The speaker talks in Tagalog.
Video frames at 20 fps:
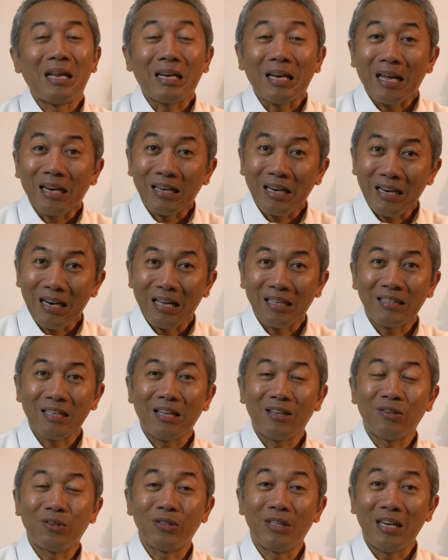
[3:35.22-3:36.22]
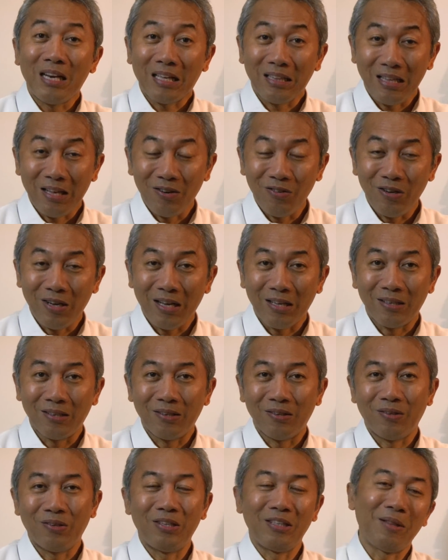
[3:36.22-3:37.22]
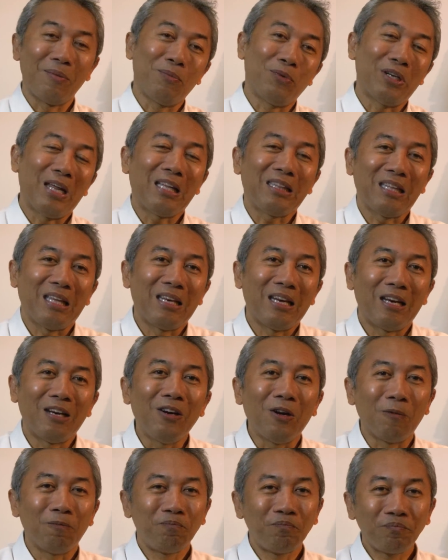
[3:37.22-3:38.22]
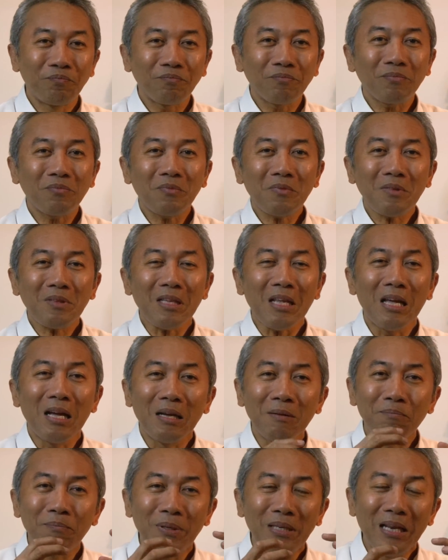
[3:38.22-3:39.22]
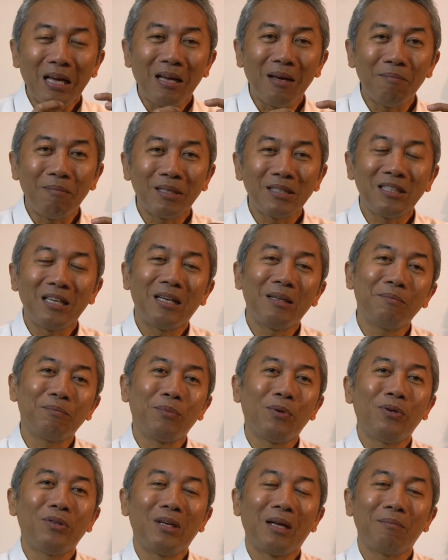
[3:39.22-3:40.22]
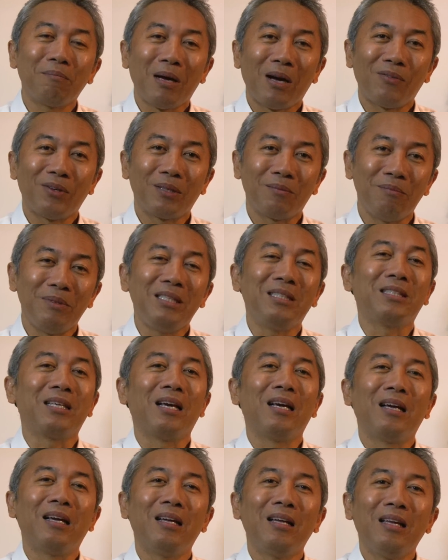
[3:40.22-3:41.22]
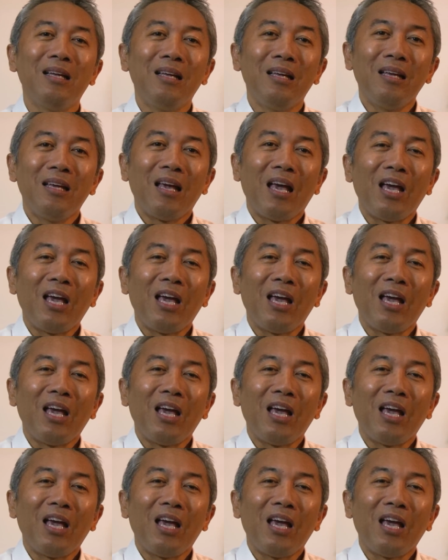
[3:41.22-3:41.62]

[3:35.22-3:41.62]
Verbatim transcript: uh, nararanasan o dinadaluhan. Ulitin po natin, ano? Ang pinakabasihan po ng bawat misa